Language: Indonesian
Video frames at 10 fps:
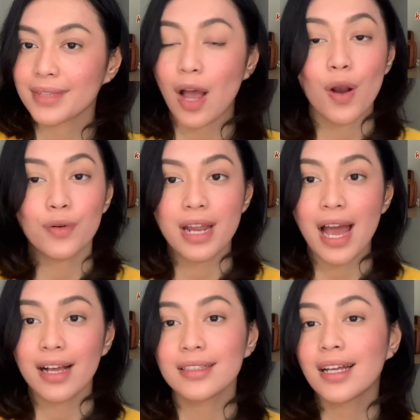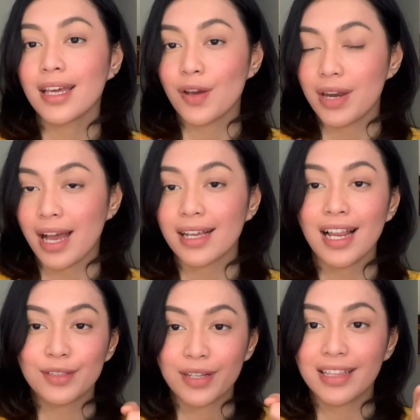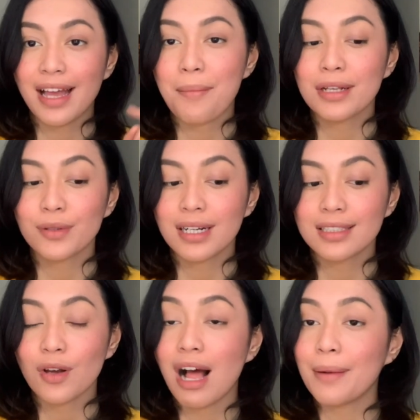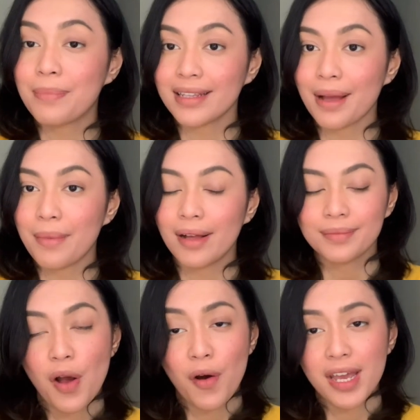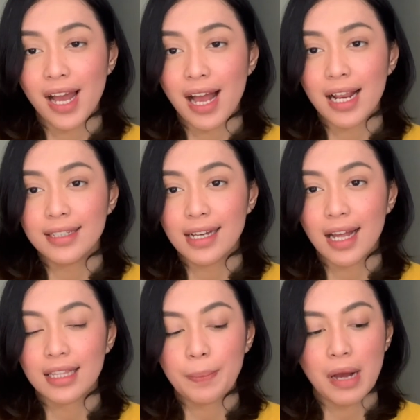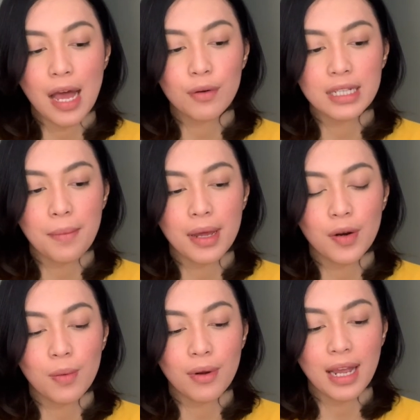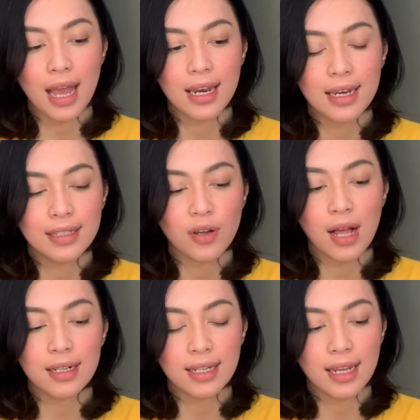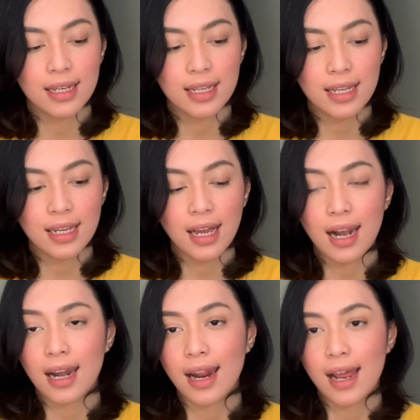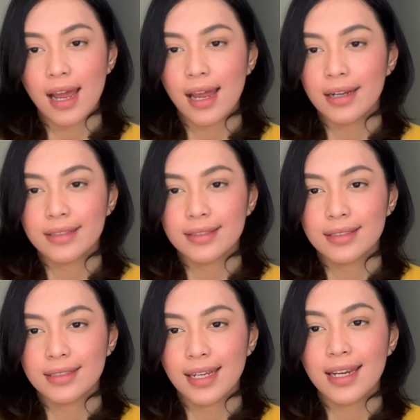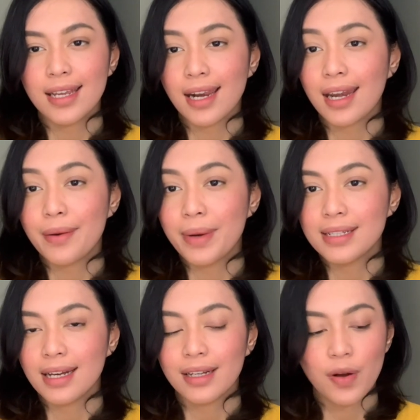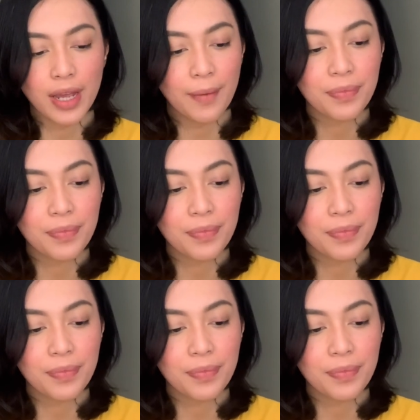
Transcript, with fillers: Kalau udah, ya udah, langsung kita masuk ke soal pertama. Oh ya, kalian jangan terpengaruh sama nomor yang ada di soalnya ini karena ini random aja. Oke. Okay.